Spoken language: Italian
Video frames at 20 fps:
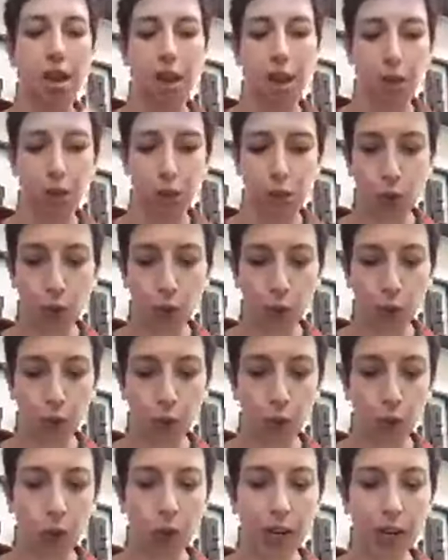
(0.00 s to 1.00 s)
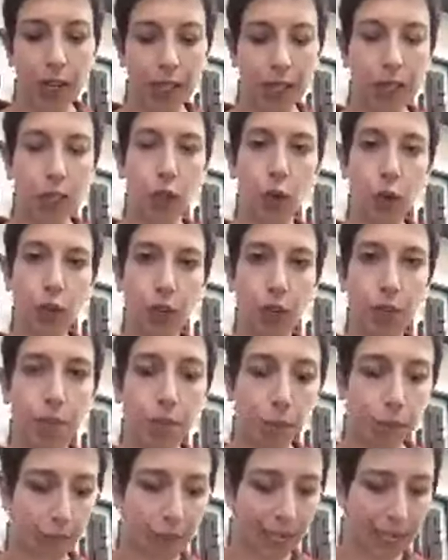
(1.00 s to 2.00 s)
Sono le storie
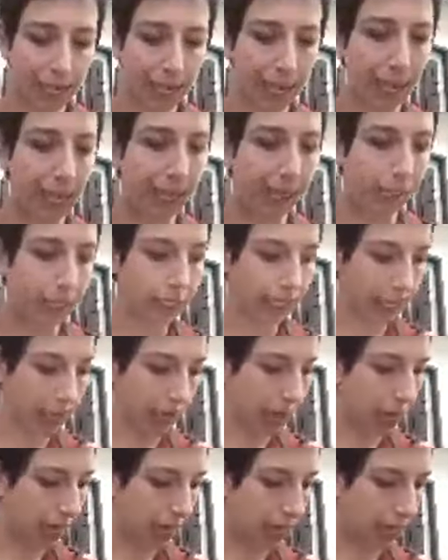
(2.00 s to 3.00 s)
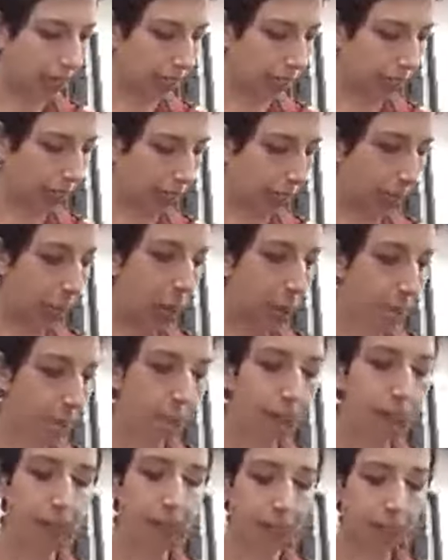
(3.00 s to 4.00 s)
pubblicate da uh, M
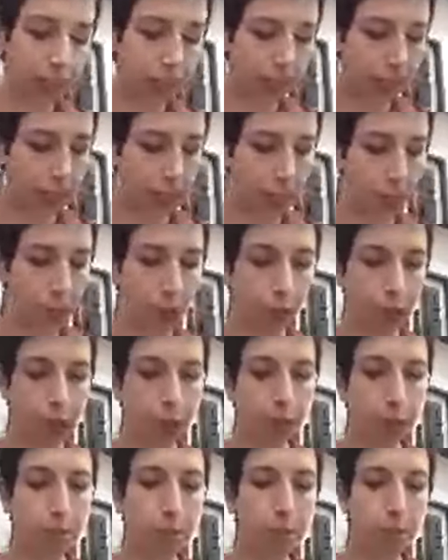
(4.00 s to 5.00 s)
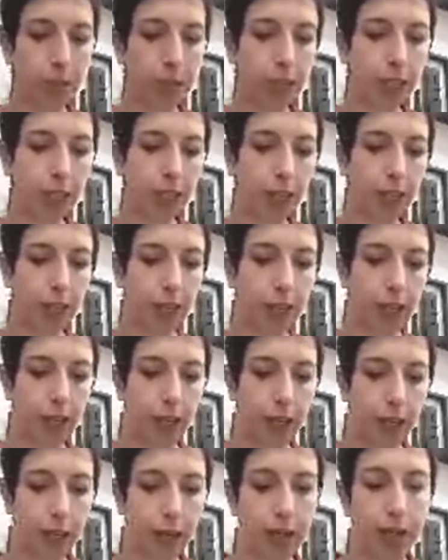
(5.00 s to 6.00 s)
Edizioni per,
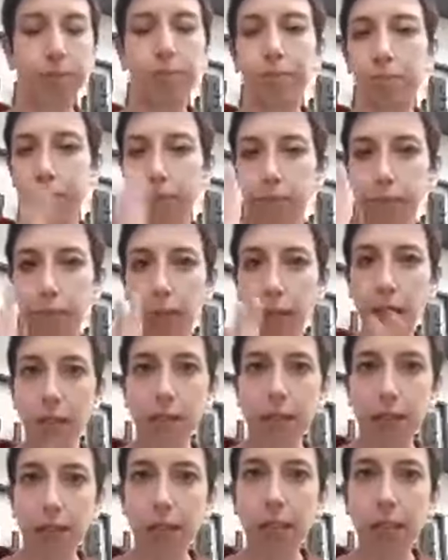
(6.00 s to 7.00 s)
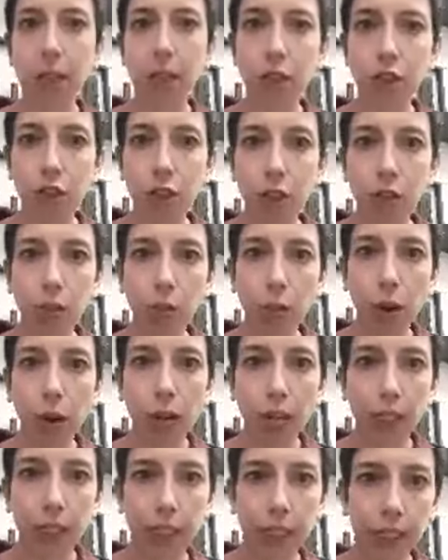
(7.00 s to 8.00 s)
uh, per l'anniversario dei 100
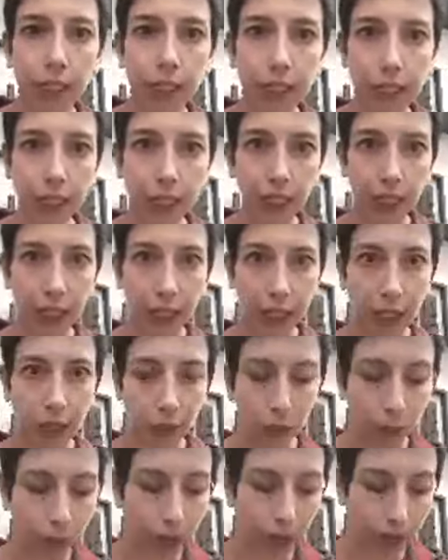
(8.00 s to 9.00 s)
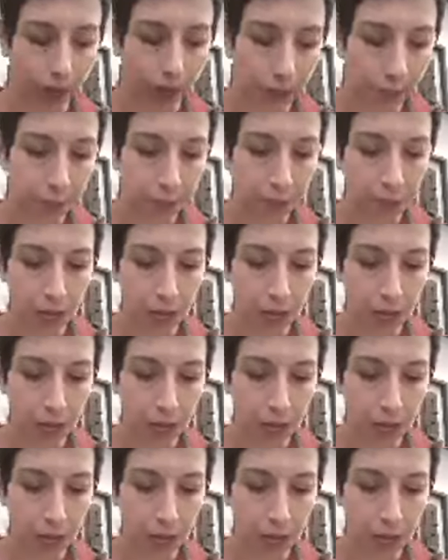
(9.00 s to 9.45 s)
anni di Rodari